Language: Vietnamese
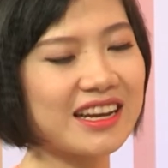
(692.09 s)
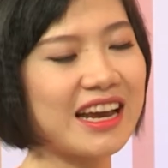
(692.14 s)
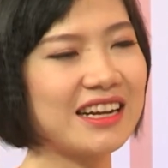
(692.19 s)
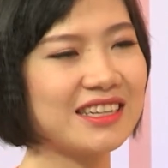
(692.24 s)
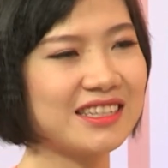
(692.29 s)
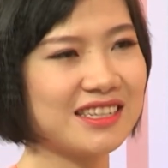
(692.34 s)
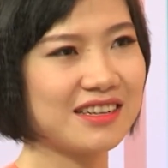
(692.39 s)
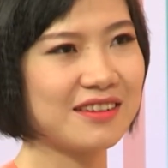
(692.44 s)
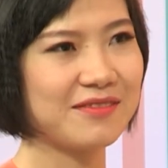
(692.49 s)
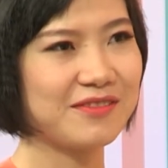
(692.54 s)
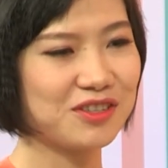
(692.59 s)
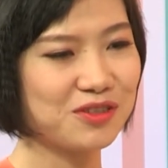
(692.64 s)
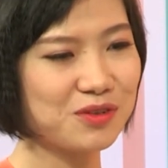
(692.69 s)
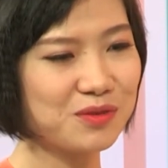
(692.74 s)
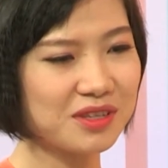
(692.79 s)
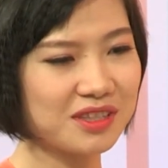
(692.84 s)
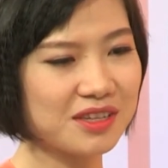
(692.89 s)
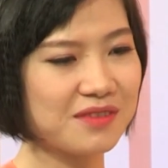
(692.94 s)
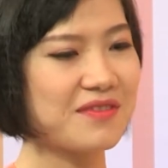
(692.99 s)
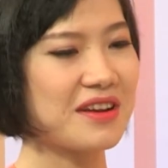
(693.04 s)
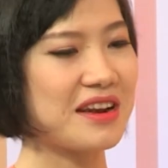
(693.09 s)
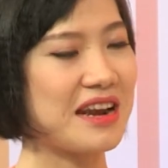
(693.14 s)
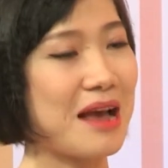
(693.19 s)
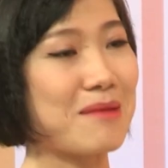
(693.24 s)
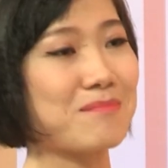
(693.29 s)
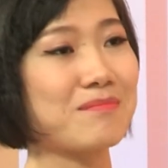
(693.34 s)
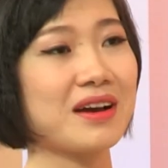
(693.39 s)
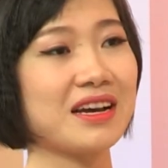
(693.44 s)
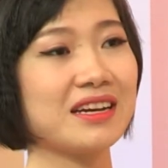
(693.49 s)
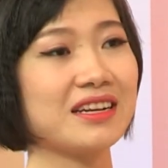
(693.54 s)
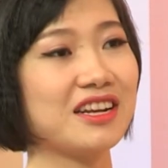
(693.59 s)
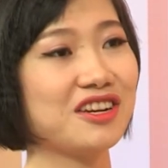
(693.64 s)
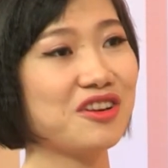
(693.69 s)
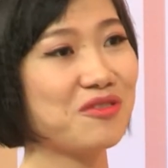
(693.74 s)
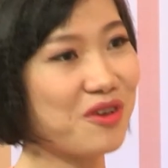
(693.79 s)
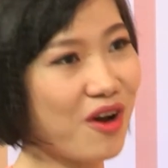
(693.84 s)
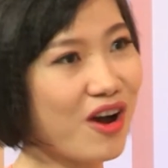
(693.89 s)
hành trình là ví dụ như từ Việt Nam bay đến New